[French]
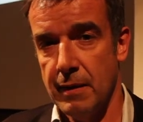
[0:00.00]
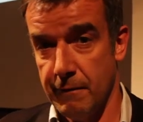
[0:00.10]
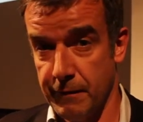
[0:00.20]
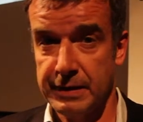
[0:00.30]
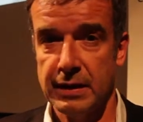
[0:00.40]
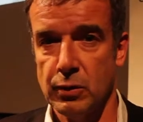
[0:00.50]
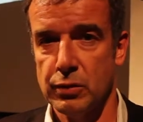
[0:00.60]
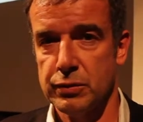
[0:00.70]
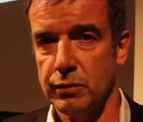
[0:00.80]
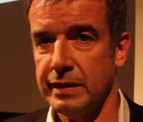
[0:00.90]
24
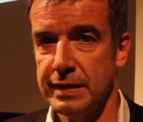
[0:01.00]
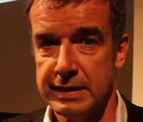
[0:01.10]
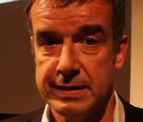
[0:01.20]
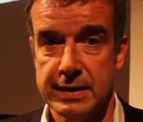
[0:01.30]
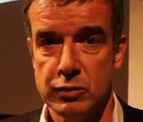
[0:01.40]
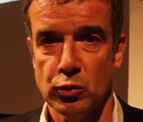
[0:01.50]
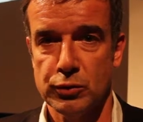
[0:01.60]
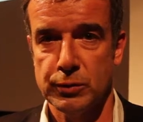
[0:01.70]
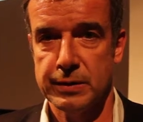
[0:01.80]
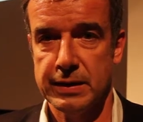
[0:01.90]
heures sur 24, 7
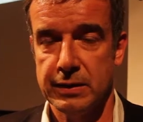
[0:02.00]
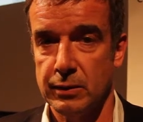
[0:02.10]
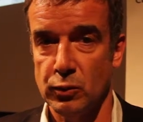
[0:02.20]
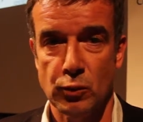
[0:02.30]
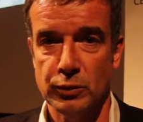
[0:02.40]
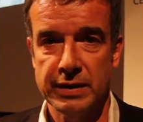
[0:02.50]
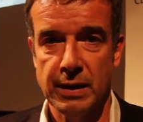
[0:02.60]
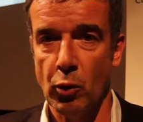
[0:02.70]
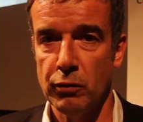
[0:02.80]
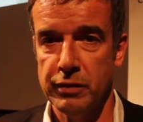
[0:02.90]
jours sur 7, donc on
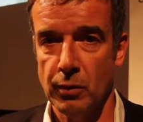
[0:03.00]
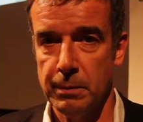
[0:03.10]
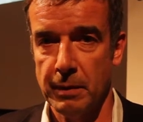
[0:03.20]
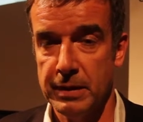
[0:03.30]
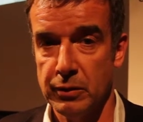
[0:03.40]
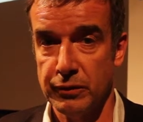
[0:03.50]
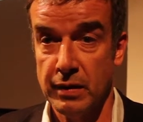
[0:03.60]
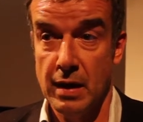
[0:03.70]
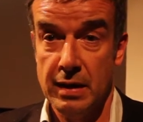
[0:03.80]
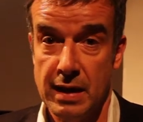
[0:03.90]
est abreuvé en
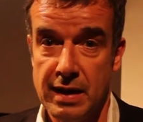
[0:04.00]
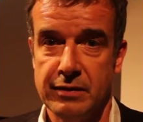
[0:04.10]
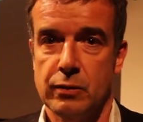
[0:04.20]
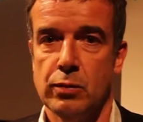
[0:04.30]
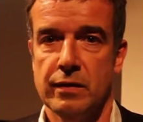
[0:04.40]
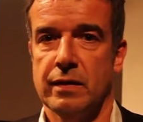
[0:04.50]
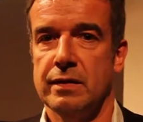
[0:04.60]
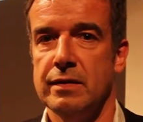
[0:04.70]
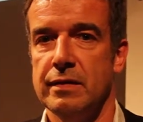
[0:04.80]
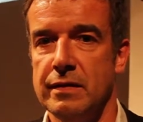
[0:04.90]
permanence. Est-ce que
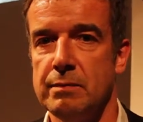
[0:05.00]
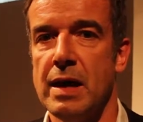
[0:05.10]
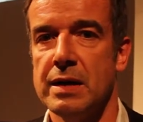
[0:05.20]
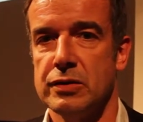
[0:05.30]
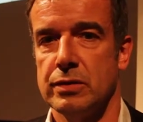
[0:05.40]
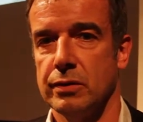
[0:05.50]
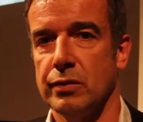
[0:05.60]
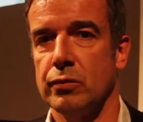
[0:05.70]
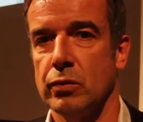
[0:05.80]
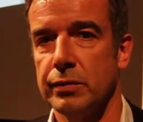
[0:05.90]
certaines images
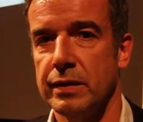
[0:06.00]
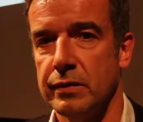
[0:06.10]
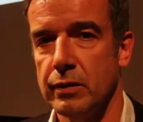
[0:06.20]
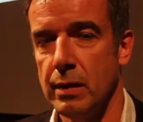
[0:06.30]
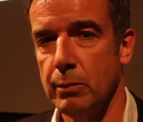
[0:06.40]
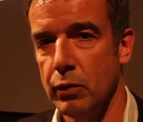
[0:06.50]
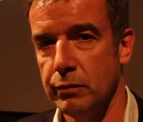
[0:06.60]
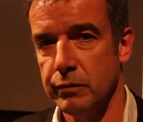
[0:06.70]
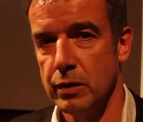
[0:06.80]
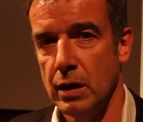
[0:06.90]
dans ce contexte-là
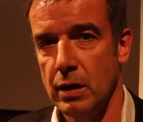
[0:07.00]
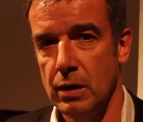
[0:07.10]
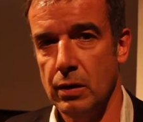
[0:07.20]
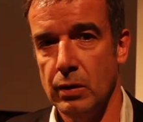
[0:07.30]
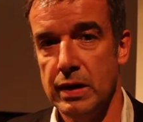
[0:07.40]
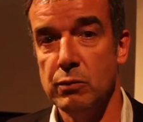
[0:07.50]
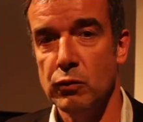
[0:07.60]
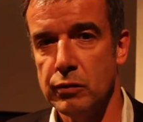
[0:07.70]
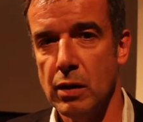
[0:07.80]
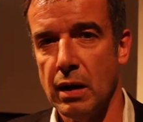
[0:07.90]
peuvent euh,
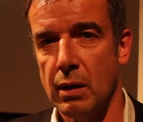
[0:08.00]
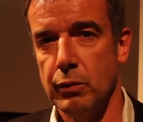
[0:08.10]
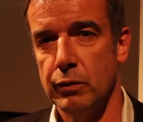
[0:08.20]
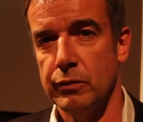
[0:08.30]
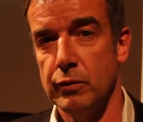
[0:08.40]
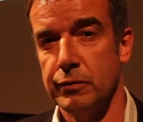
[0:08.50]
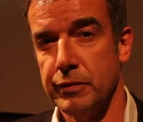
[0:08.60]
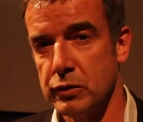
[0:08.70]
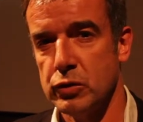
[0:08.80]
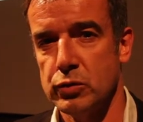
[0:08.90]
émouvoir, peuvent
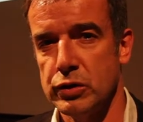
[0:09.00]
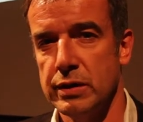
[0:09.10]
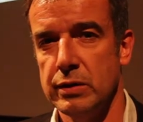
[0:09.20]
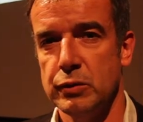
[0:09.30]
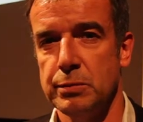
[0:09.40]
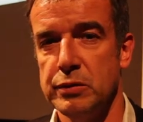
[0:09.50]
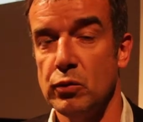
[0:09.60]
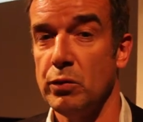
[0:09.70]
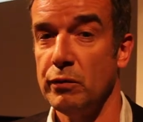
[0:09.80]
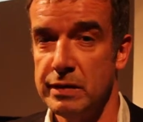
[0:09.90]
faire changer les
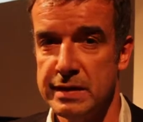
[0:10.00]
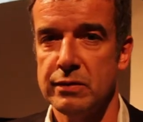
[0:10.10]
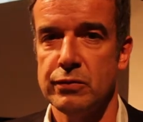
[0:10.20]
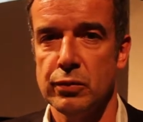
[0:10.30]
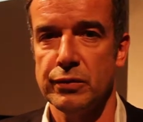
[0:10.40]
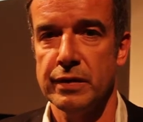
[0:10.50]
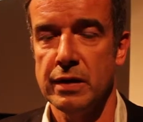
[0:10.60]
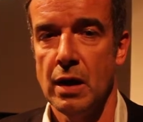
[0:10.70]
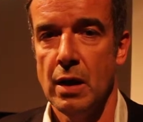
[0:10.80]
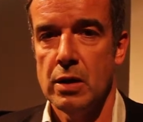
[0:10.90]
opinions, peuvent les
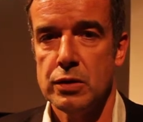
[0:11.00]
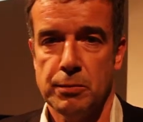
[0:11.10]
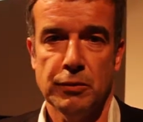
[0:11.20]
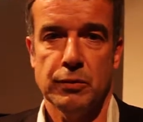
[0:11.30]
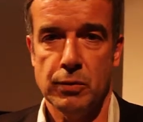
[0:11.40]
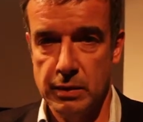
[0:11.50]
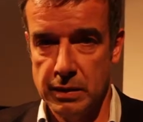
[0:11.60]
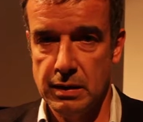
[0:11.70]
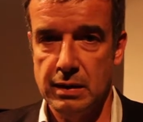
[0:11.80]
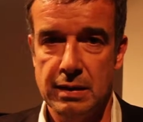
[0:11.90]
influencer Je pense que
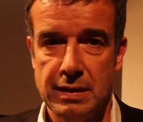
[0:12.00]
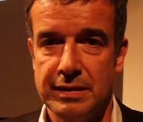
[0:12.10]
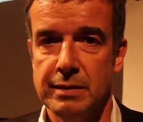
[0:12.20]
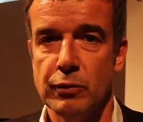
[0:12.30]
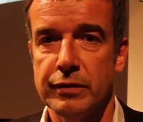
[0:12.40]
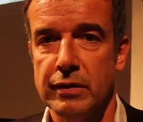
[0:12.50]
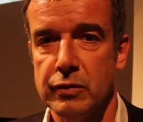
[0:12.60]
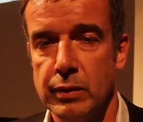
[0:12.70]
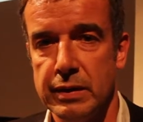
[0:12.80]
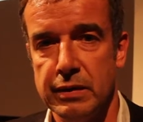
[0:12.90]
la
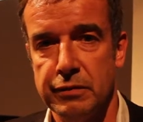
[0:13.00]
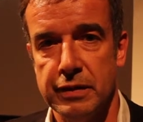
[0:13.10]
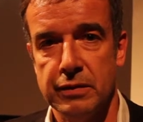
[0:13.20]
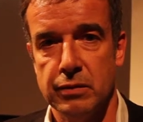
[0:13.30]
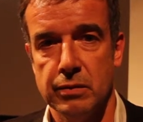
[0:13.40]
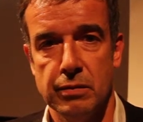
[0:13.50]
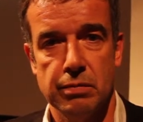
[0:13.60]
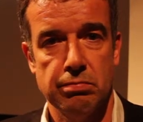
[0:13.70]
démonstration a été faite euh,